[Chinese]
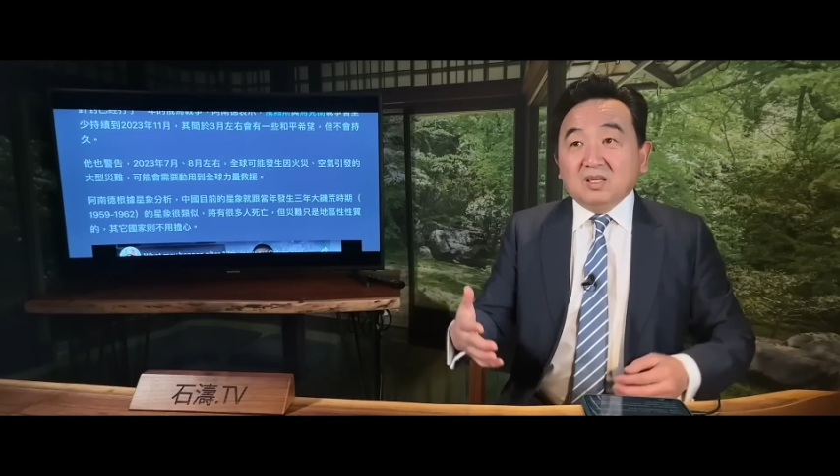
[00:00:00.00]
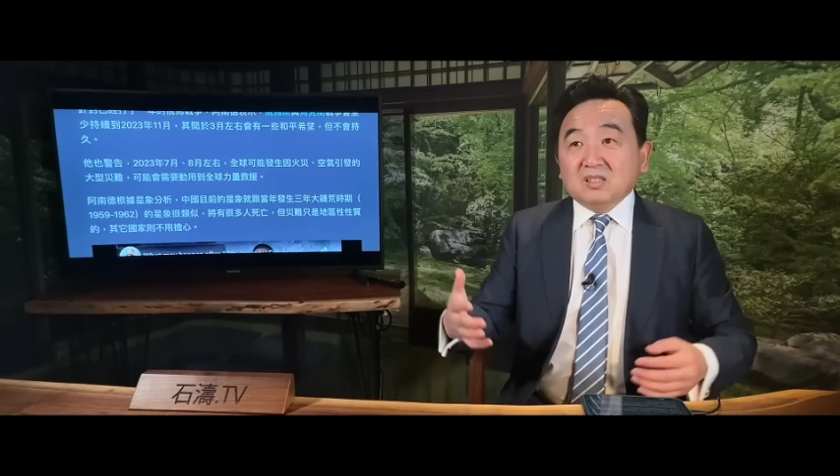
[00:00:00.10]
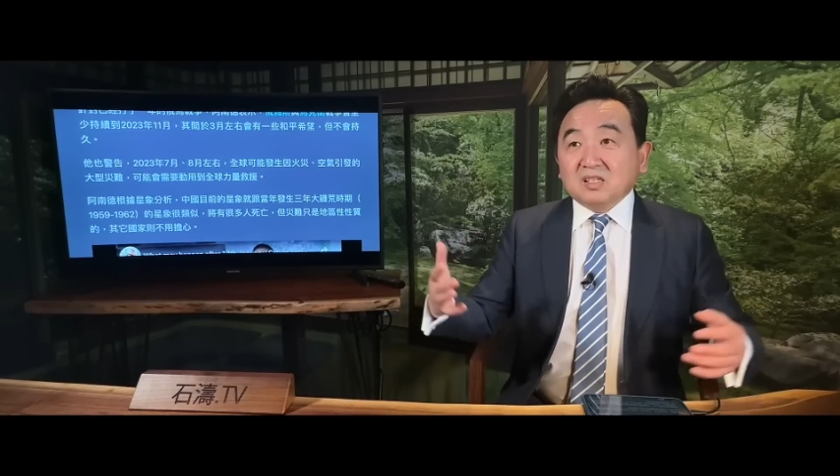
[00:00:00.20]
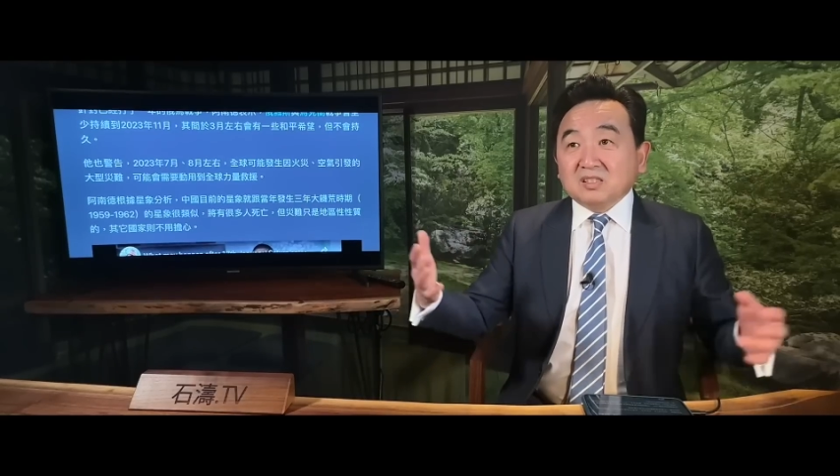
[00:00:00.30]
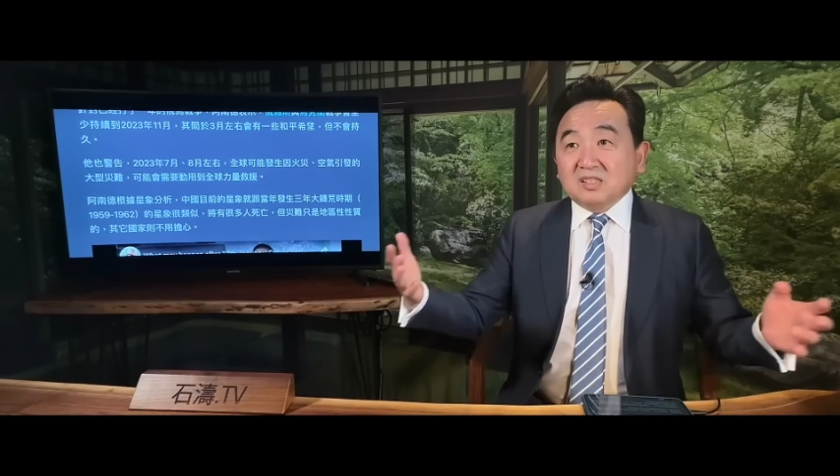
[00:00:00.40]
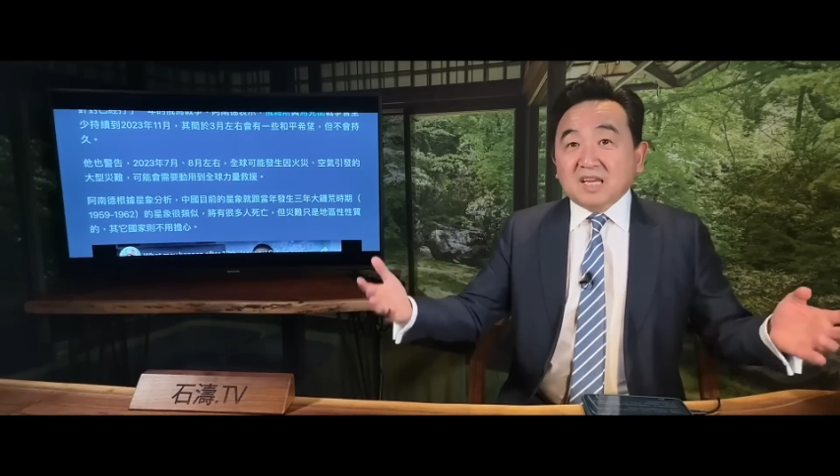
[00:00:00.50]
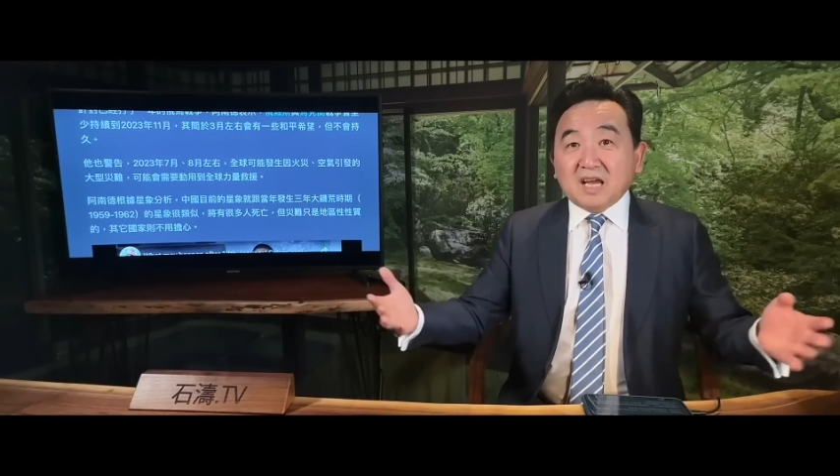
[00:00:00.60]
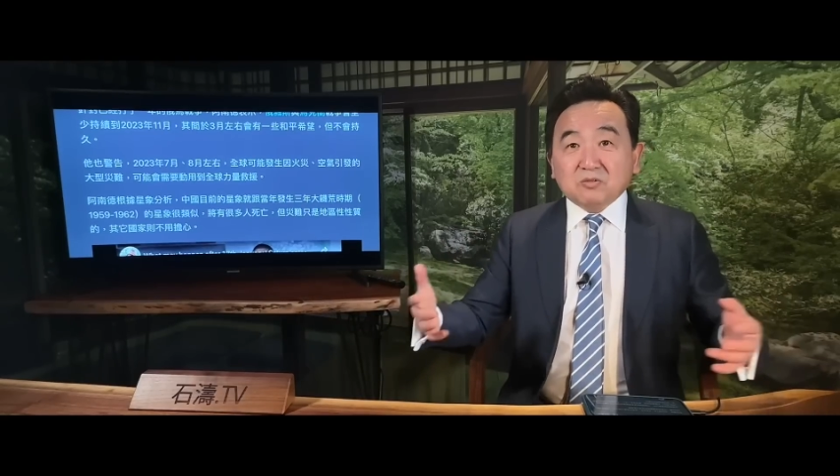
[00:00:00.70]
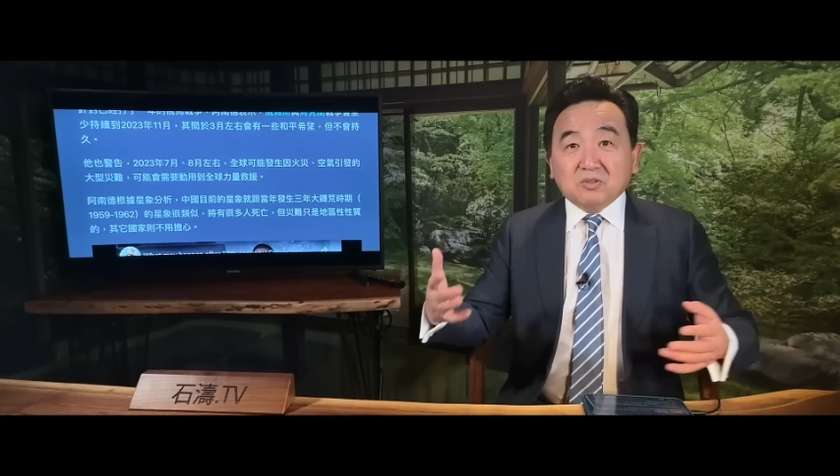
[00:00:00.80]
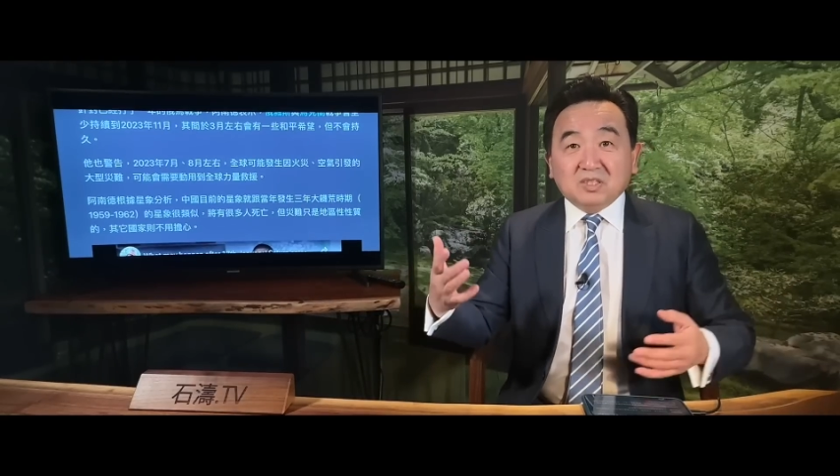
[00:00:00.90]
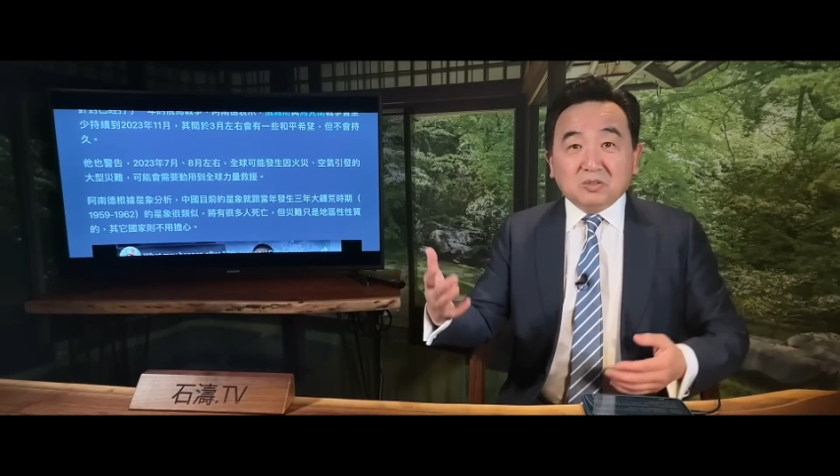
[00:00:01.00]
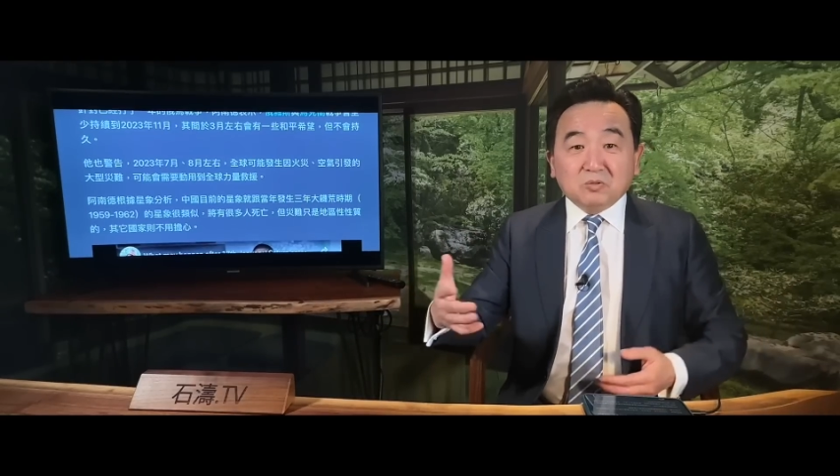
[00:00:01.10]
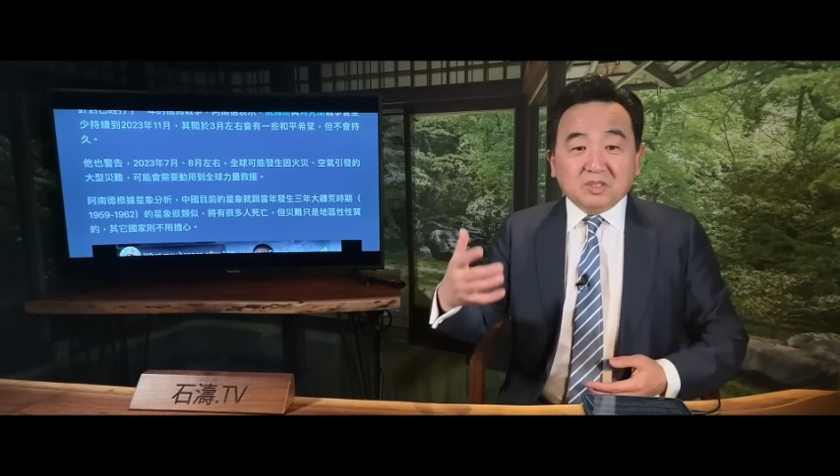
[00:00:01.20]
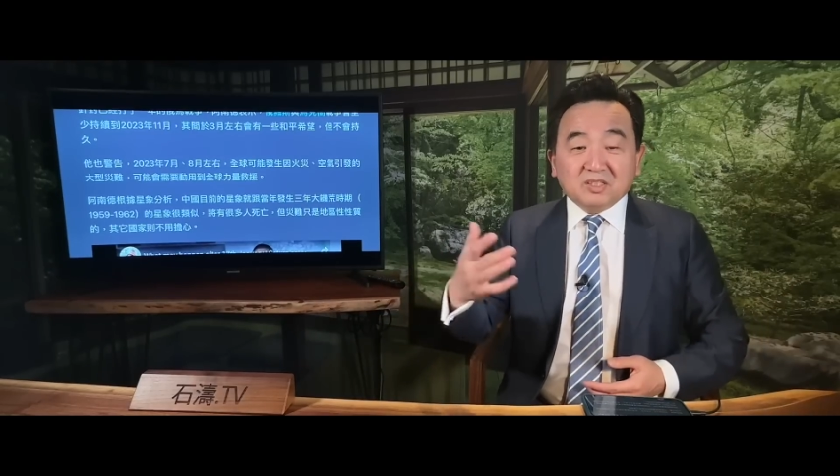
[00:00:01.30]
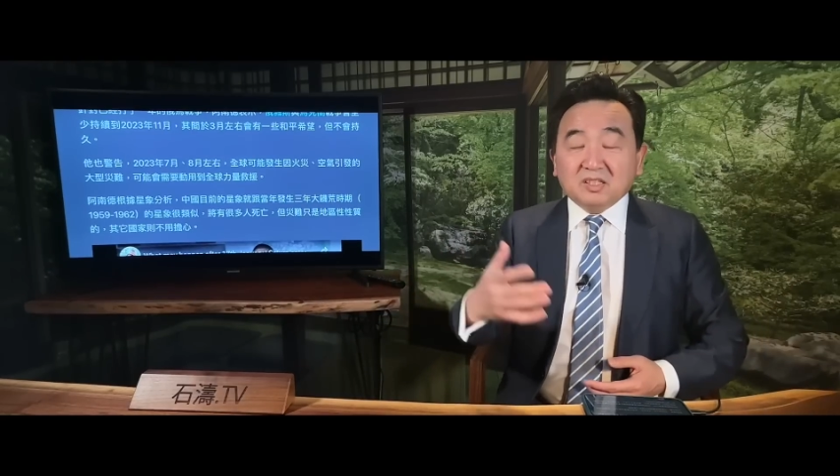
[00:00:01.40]
政治家说人
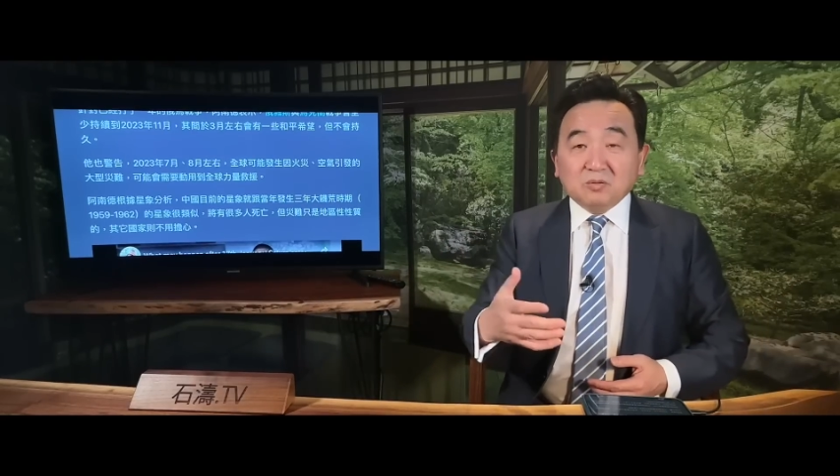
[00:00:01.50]
祸这，